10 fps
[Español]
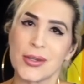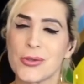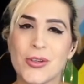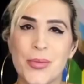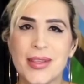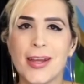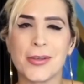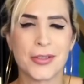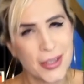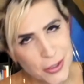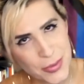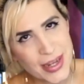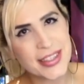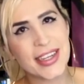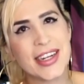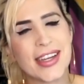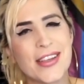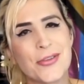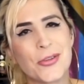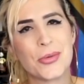sus comentarios, esos van a seguir acá en
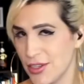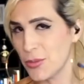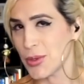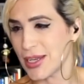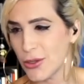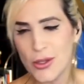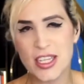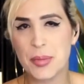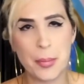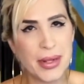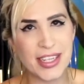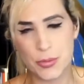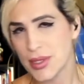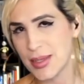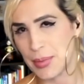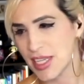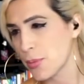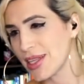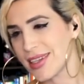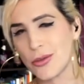YouTube, sino porque todo ese papel después de pasar
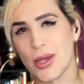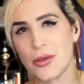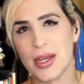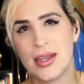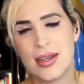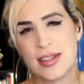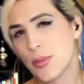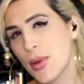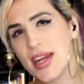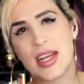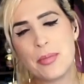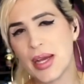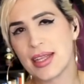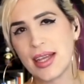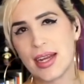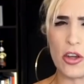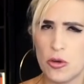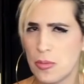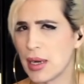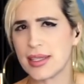por la trituradora se puede reempaquetar
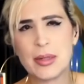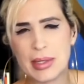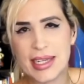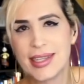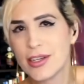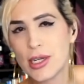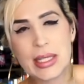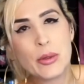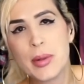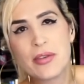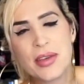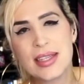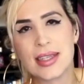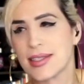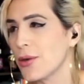como parte del material decorativo para fiestas.